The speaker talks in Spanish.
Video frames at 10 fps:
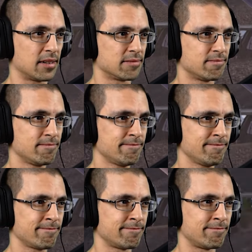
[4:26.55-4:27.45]

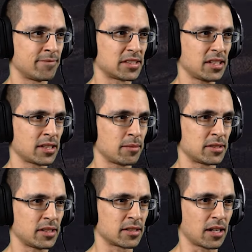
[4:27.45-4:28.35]
Mmm, me tienta, me
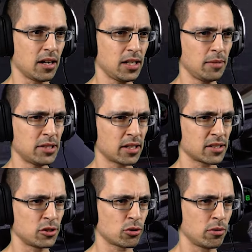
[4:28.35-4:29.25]
tienta. ¡Ay, la mierda!
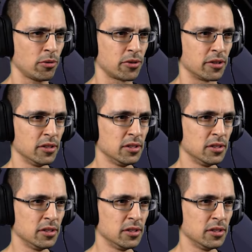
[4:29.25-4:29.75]
Casi chupa el monte.